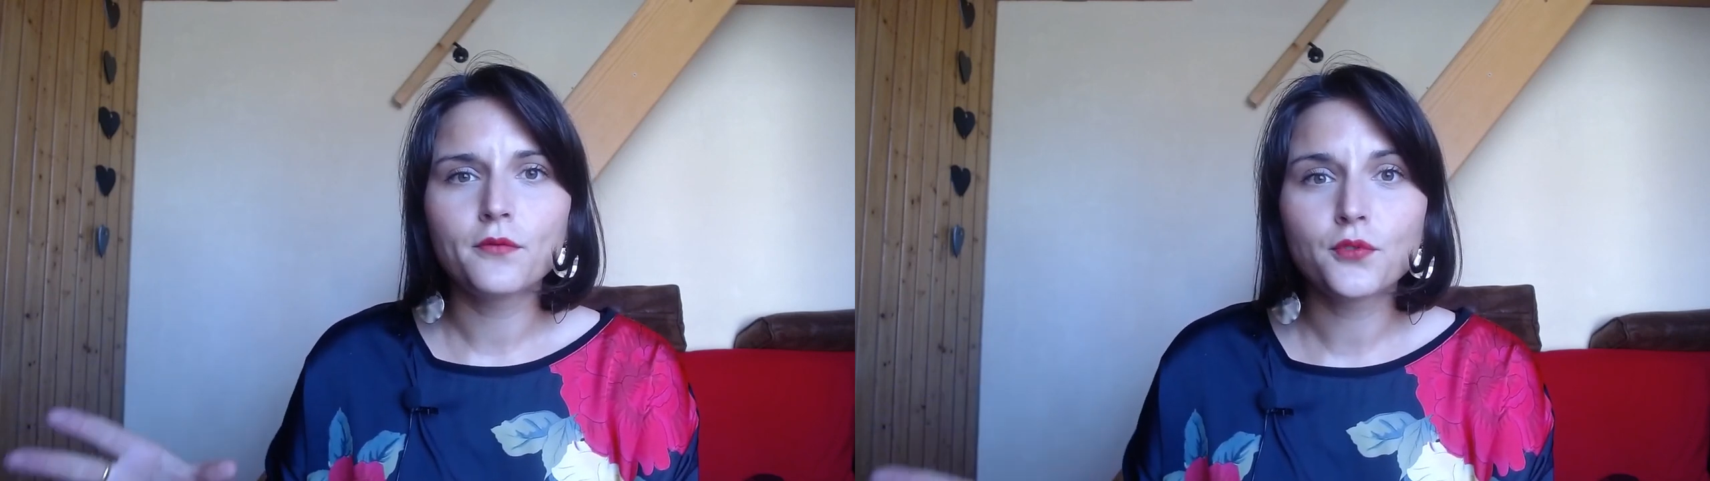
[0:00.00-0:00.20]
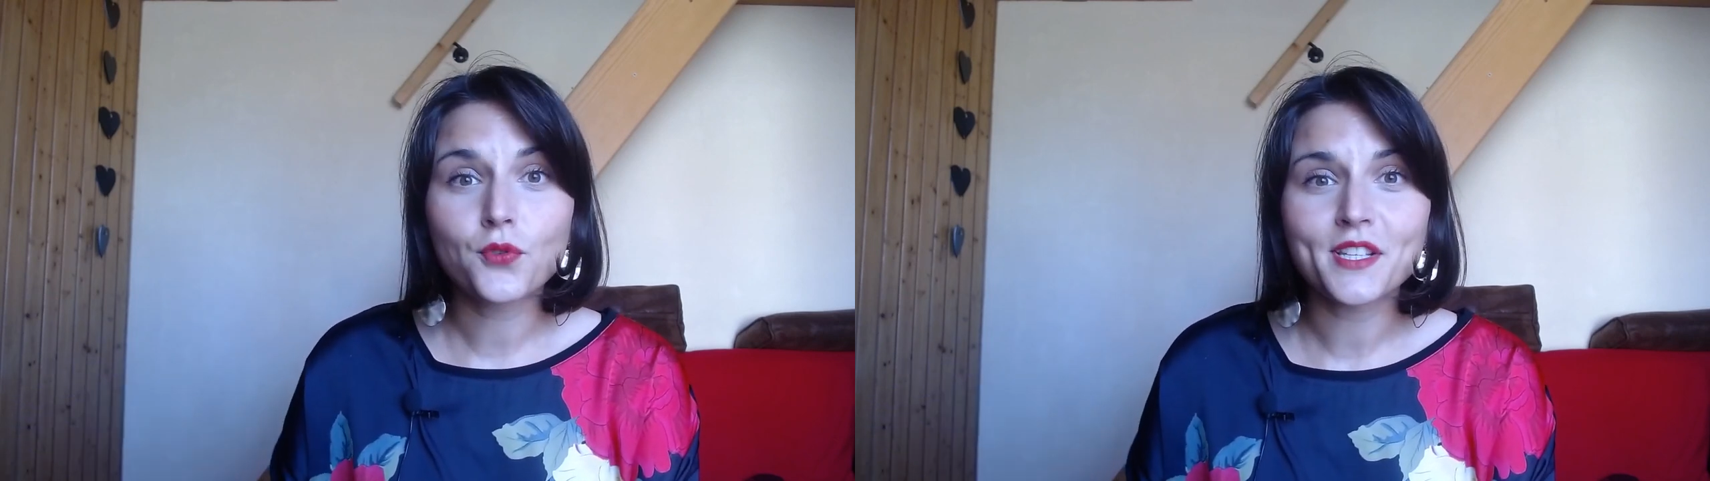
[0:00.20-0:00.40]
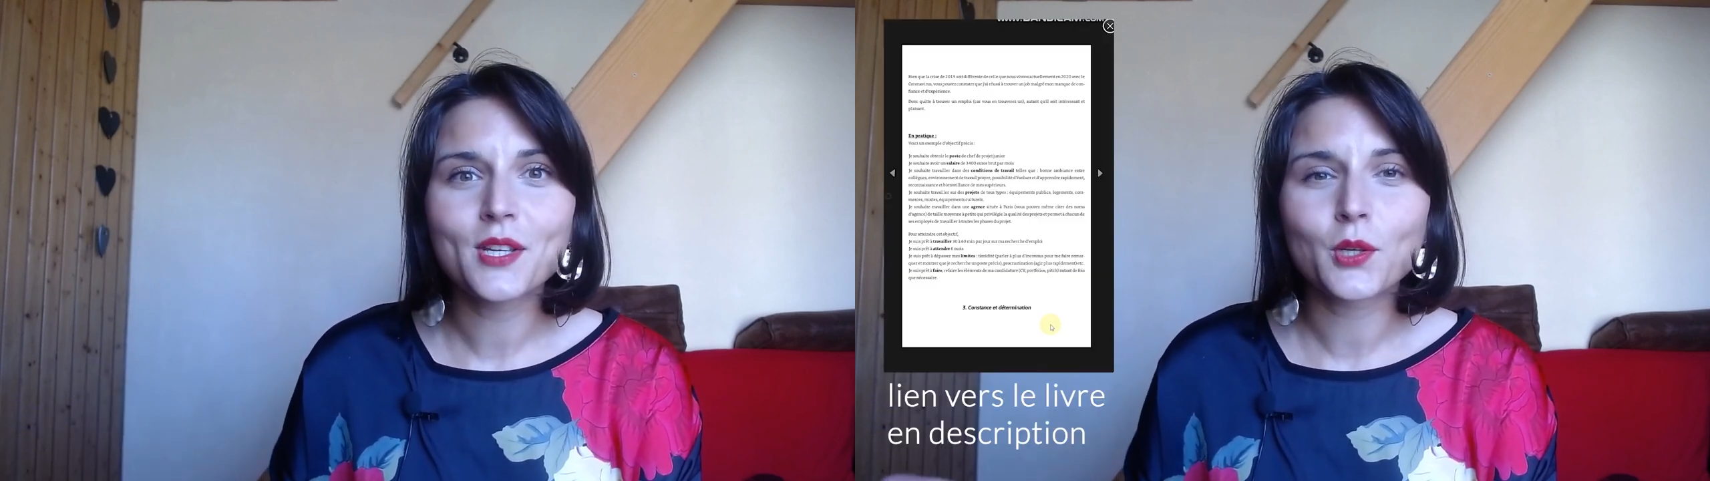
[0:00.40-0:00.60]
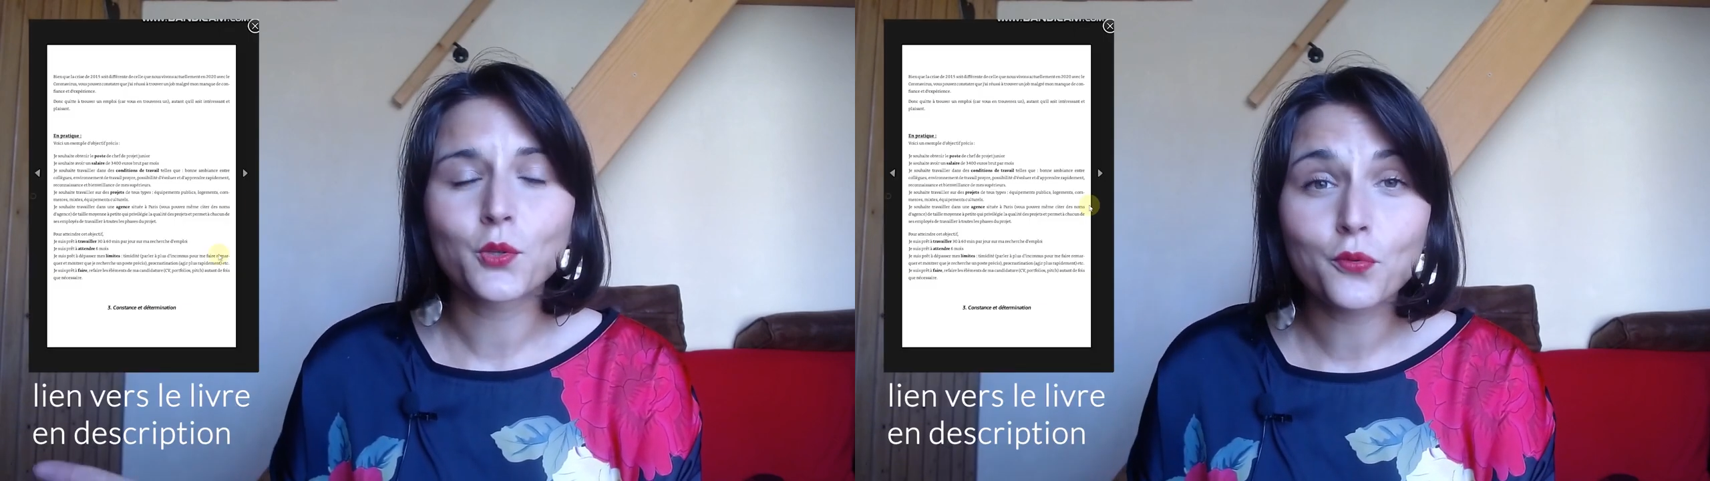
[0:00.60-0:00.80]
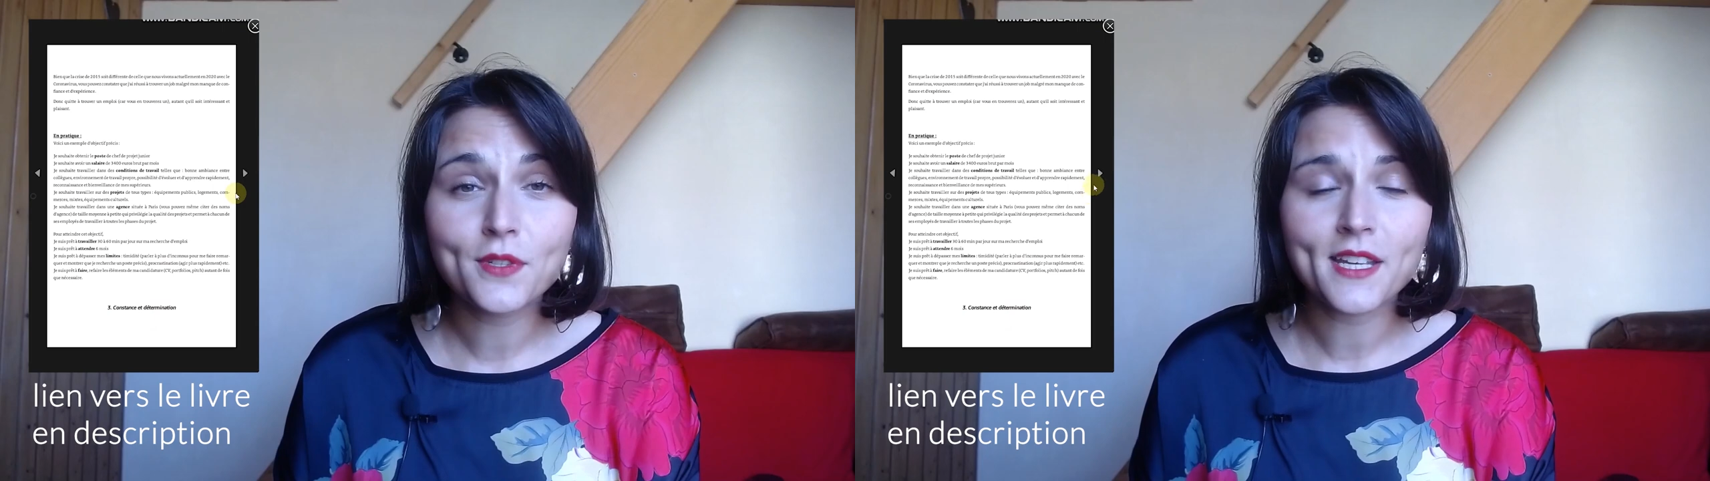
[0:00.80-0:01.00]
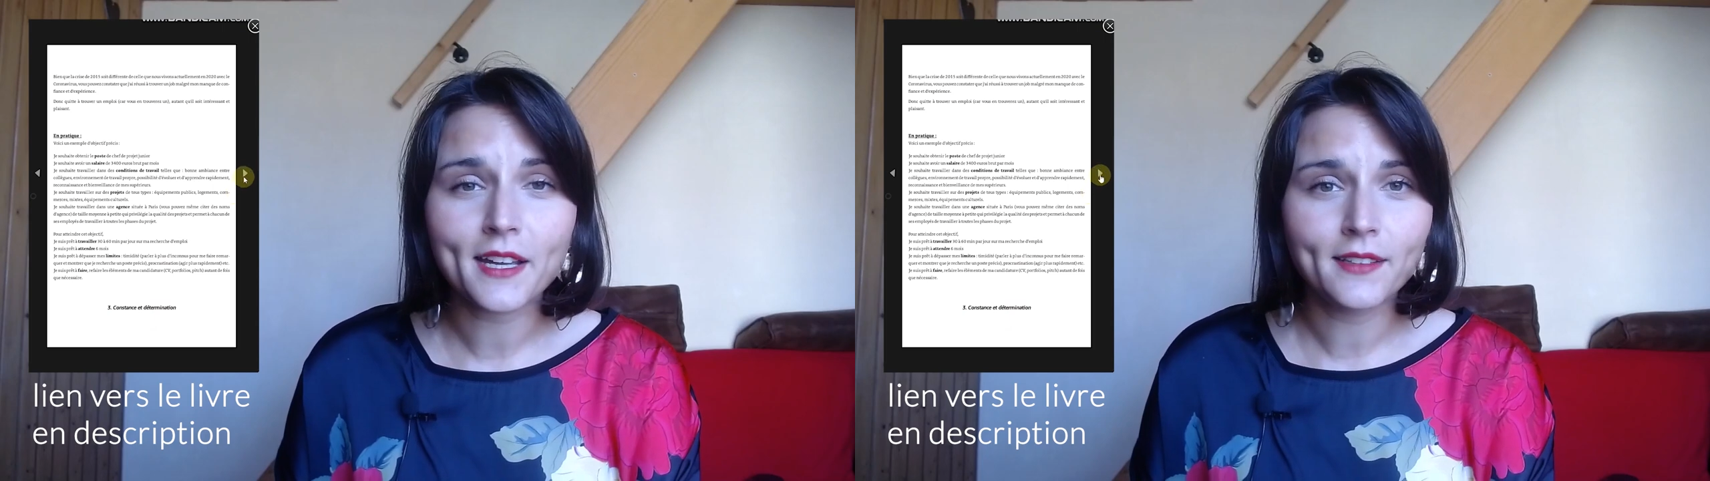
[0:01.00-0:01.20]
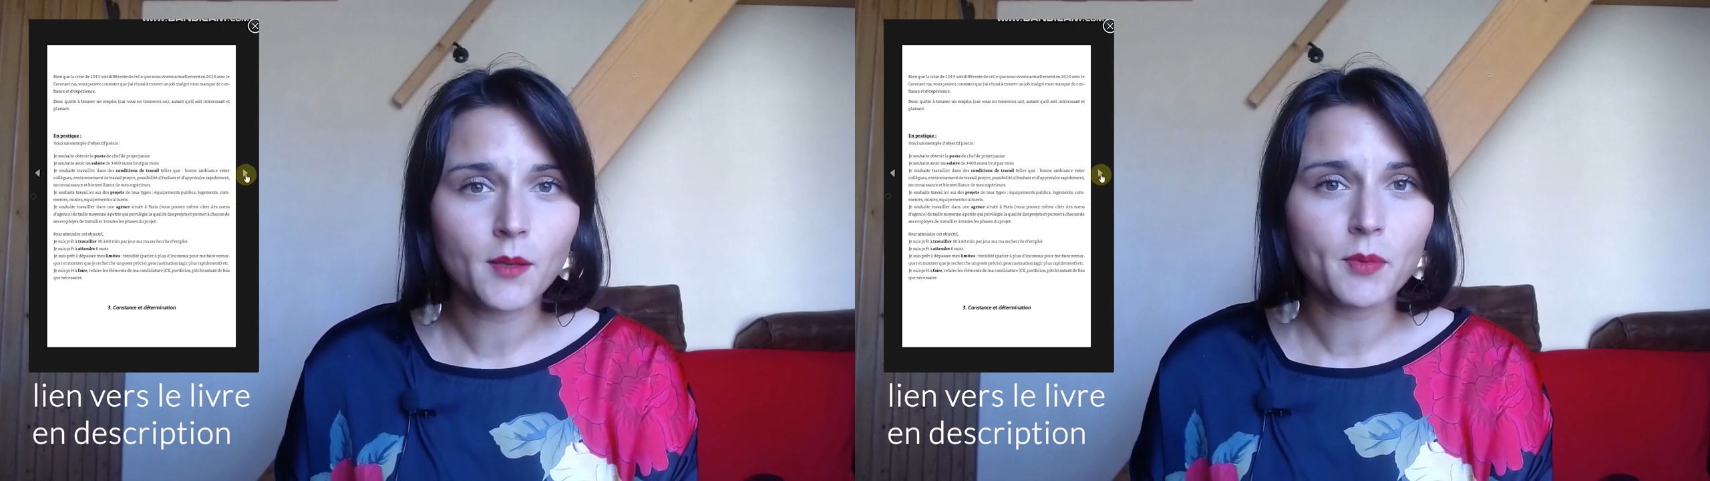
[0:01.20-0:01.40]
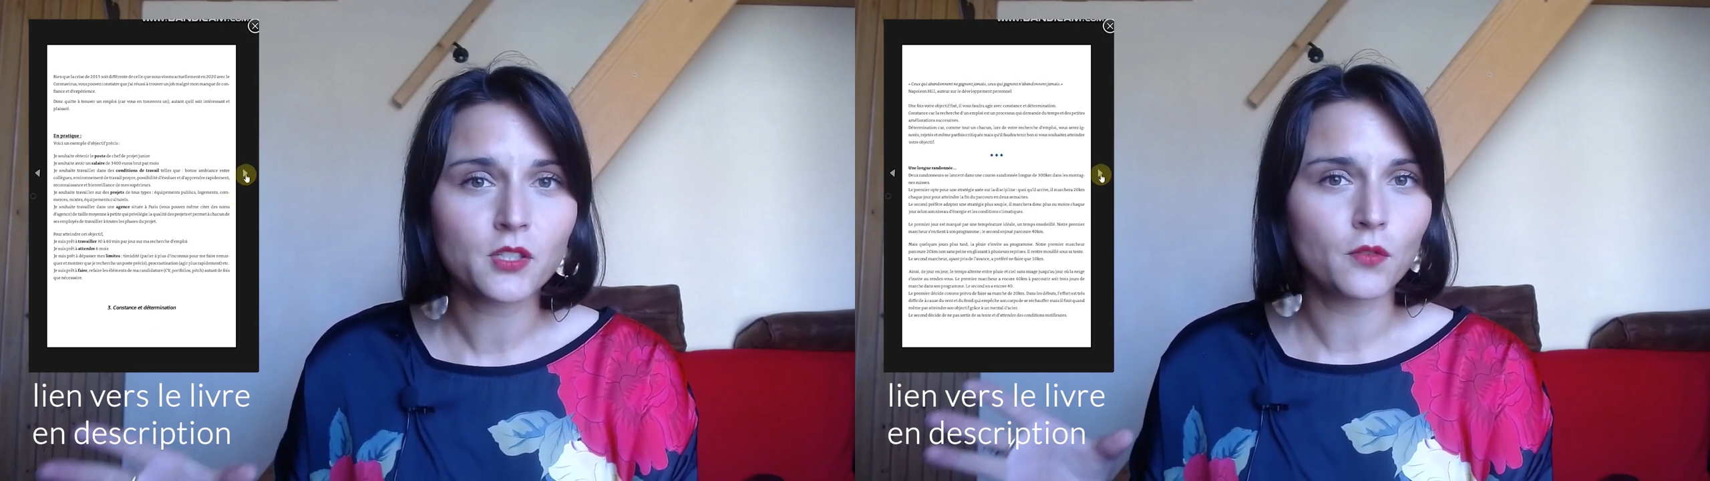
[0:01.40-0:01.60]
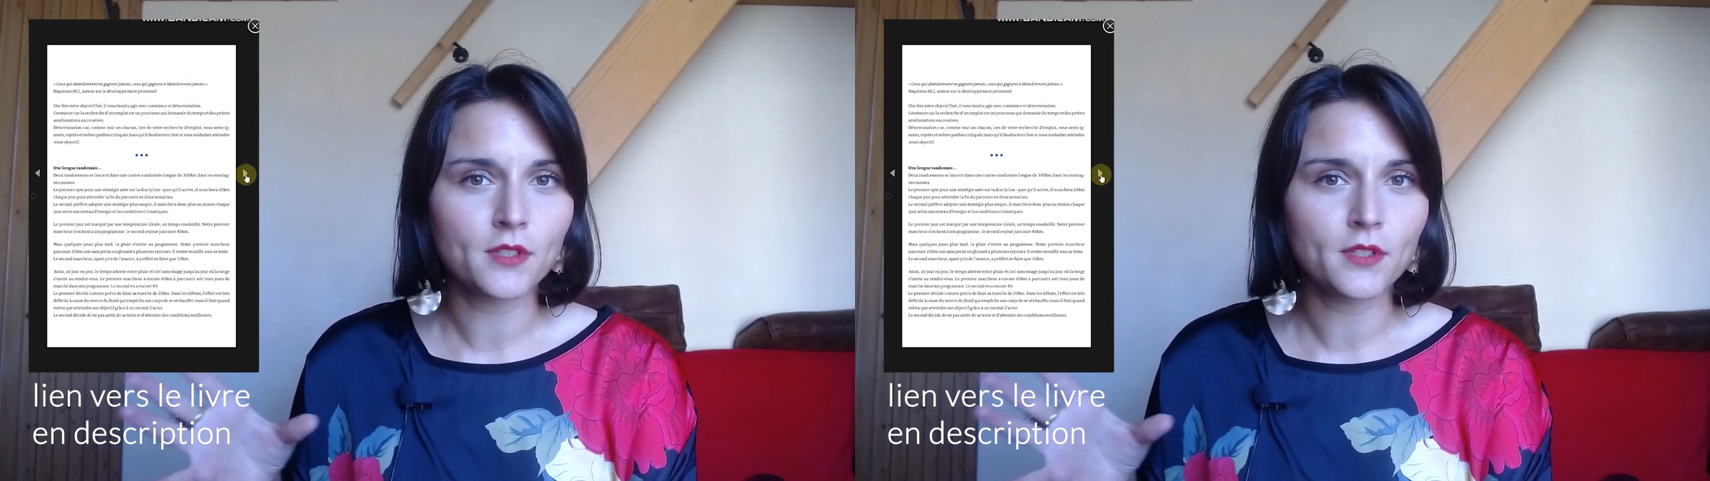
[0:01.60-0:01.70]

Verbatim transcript: choisir de vous arrêter parce que